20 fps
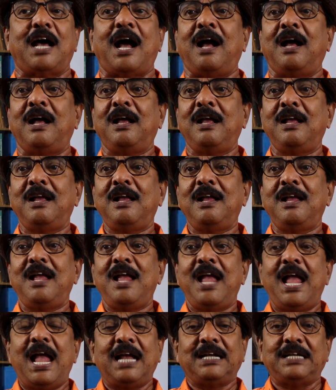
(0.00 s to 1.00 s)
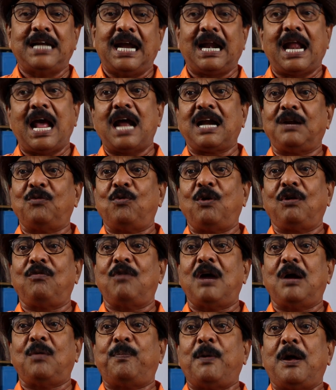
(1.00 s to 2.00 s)
தான் ஏன் நான் ஒரு
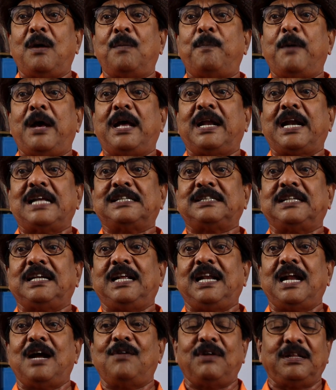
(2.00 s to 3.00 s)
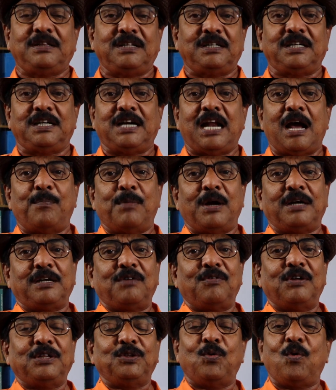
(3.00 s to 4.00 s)
பேராசிரியராக வந்துட்டு நான்
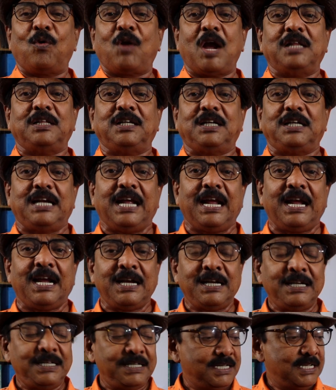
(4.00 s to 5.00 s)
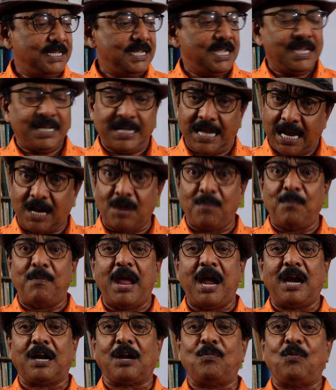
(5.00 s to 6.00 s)
பாட்டுக்கு வந்து உட்காந்துக்கிட்டேன் எங்கள்
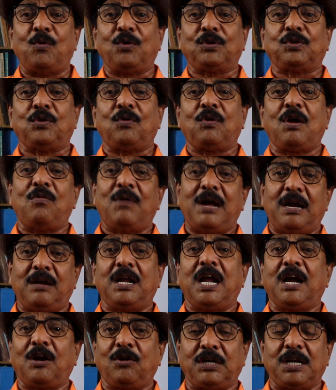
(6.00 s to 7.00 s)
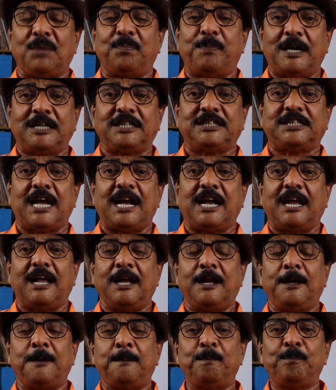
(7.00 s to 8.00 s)
மேடம் ஒருத்தவங்க எங்கிட்ட படித்தாங்க
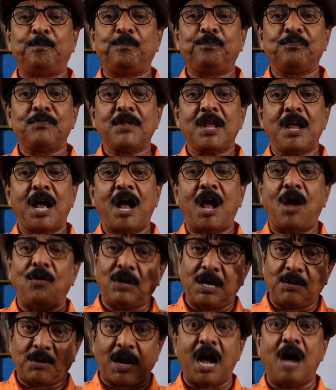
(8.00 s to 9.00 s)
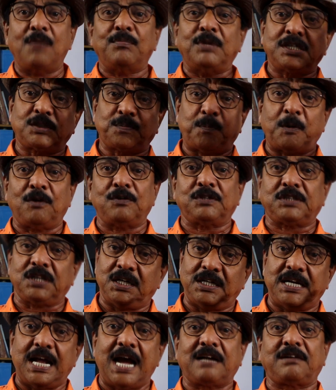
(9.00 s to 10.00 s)
அவங்க காமர்ஸ்
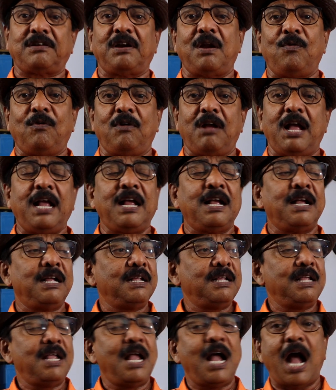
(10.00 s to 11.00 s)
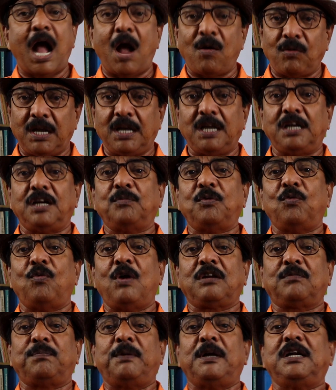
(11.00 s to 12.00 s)
ப்ரொஃபஸர் டாக்டர் அவங்க அவங்க இன்னமும்
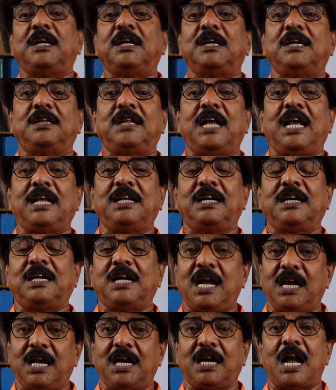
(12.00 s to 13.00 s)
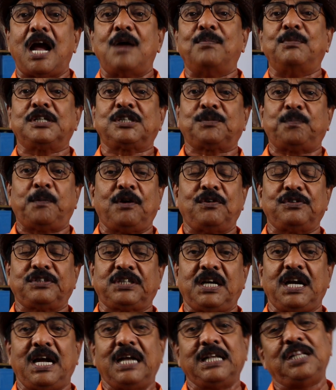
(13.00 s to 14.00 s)
ஒர்க் பண்ணிக்கிட்டு தான் இருக்காங்க காமர்ஸ்
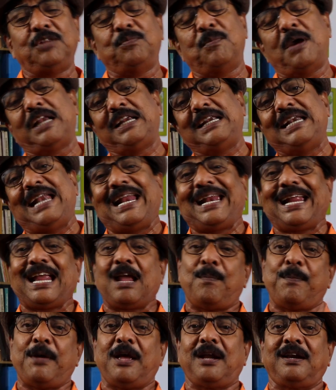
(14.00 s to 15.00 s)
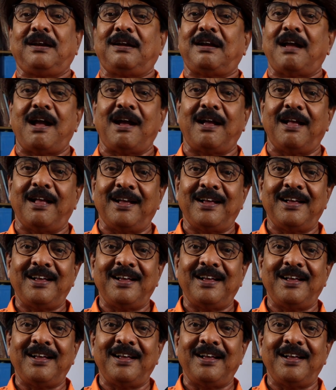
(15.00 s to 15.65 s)
ப்ரொஃபஸராக இது மாதிரி நிறைய பேர் இருக்காங்க